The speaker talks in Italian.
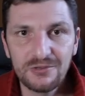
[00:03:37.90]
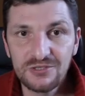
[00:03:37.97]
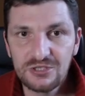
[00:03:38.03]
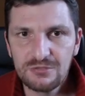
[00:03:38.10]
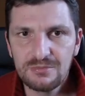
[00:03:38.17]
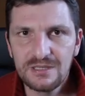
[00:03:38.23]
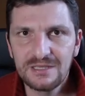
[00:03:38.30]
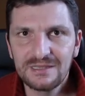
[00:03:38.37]
la
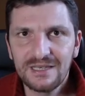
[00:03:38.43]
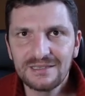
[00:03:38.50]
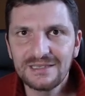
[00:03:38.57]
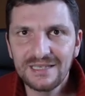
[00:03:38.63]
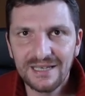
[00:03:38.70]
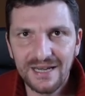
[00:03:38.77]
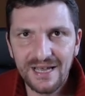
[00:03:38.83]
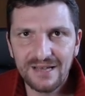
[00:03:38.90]
possibilità
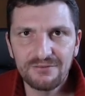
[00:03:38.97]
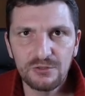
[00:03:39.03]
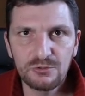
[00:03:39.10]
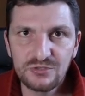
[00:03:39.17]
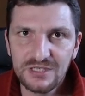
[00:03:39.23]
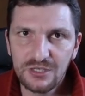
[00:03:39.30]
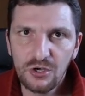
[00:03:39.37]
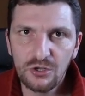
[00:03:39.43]
di crearvi
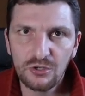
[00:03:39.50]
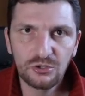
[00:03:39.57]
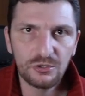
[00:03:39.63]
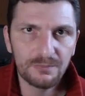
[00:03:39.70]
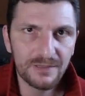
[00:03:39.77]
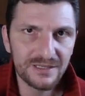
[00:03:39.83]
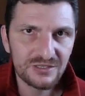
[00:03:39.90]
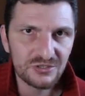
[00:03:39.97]
un
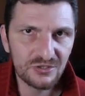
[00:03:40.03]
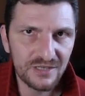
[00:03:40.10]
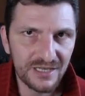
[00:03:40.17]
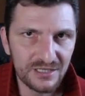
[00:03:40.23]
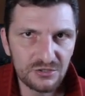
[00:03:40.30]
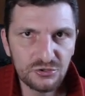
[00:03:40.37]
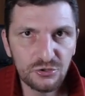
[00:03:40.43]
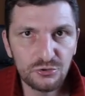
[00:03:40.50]
secondo
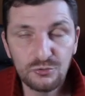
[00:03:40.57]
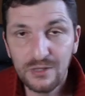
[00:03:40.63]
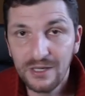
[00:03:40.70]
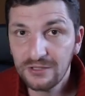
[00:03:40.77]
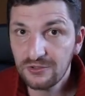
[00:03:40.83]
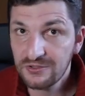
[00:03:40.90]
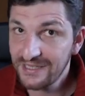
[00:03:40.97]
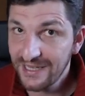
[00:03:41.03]
personaggio su un
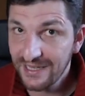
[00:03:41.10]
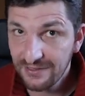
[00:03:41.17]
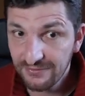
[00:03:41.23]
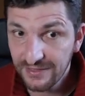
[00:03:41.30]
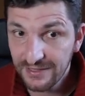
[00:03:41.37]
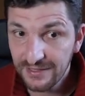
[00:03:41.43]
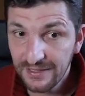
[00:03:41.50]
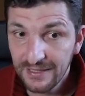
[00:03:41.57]
altro
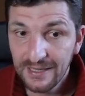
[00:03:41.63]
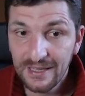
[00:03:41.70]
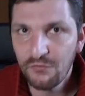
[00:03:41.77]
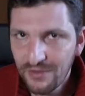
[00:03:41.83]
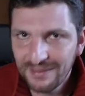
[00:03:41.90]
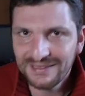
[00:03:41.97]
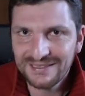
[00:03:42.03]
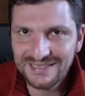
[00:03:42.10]
server,
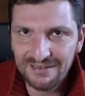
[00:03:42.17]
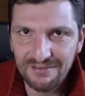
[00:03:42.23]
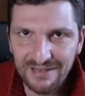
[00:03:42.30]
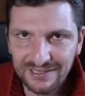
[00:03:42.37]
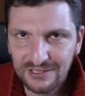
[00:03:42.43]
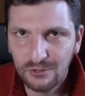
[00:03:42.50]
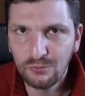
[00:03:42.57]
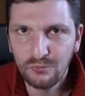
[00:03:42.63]
ovviamente se avevate